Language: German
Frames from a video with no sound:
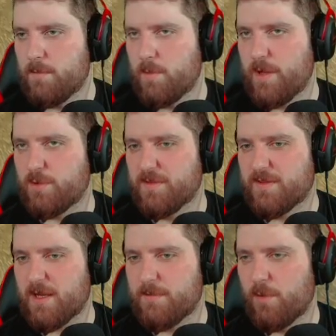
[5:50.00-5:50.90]
Wait, du bist
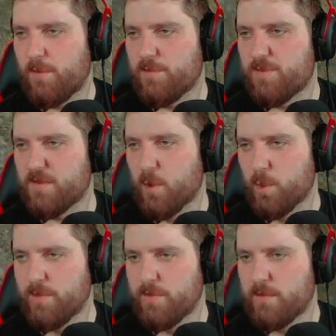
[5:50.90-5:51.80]
gar kein Wolf, du bist ein
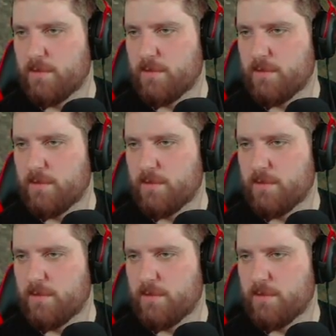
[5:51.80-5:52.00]
Hund